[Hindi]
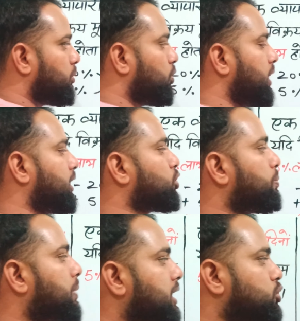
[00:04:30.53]
अब वो एक सौ
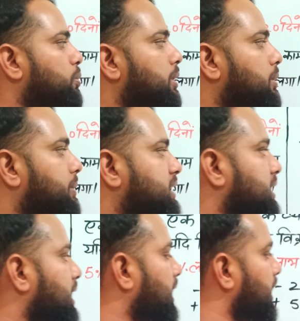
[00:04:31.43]
पाँच रुपये में बेच
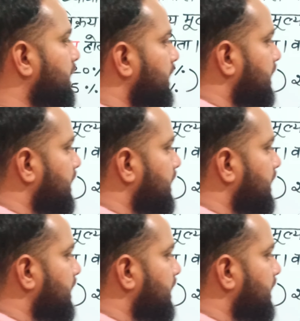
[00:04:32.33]
रहा है